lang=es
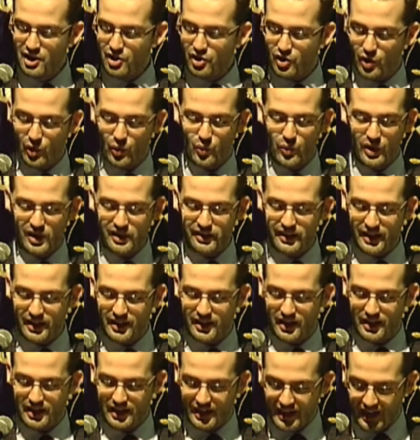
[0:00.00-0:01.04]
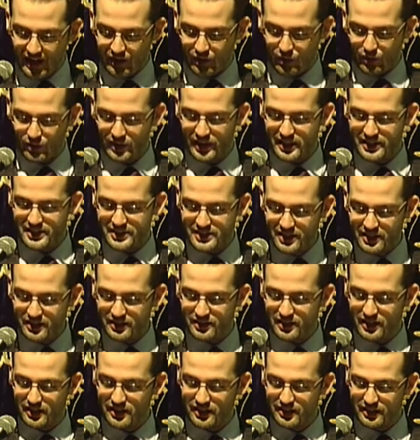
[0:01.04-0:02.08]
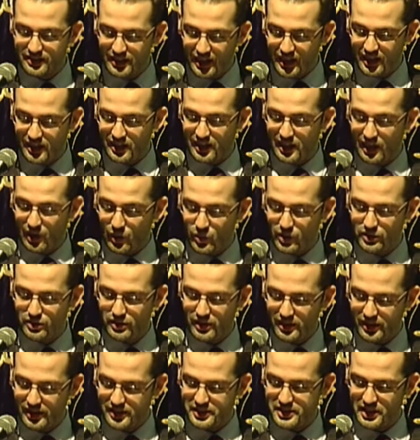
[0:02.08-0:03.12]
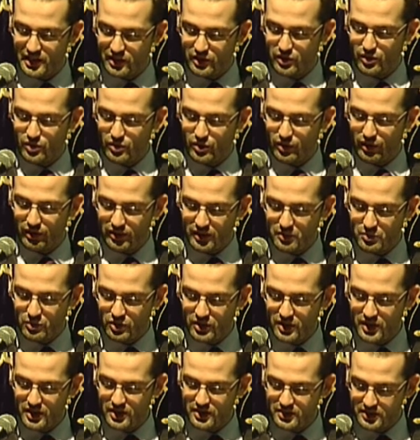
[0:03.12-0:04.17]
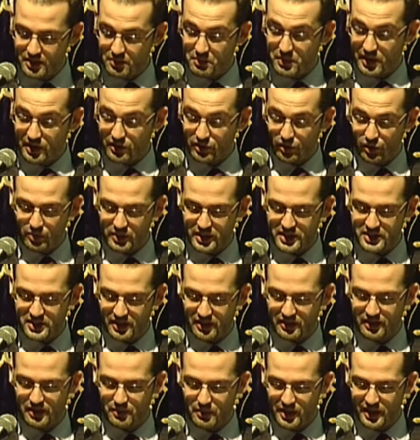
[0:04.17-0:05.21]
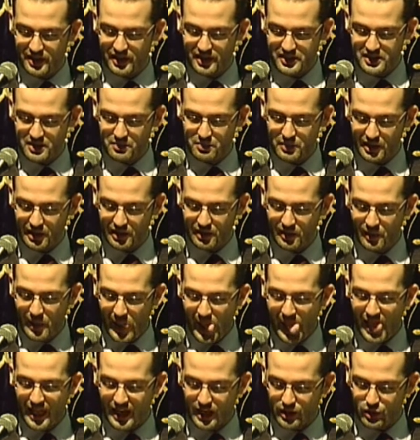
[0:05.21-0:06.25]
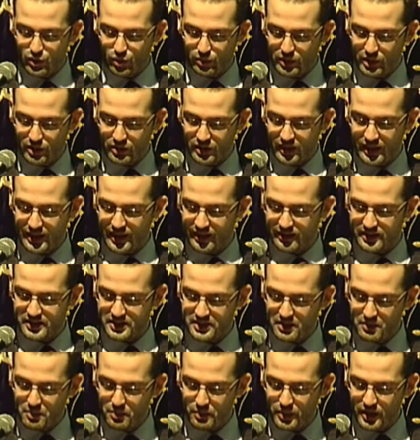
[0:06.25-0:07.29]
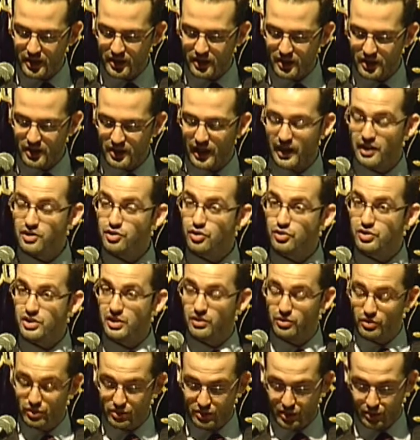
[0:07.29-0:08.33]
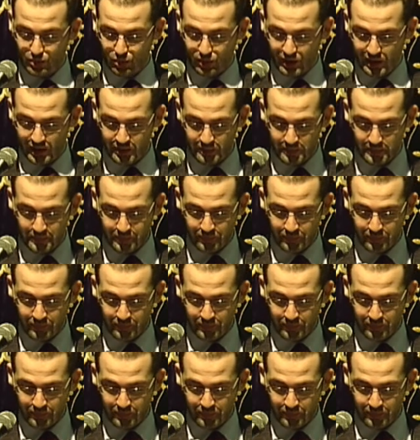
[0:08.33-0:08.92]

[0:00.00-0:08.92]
lo cual deja claro que existen tres de las cuatro iglesias que hoy conocemos, San Bartolomé, Santa María y San Miguel, que estuvieron dedicadas siempre a esos santos titulares.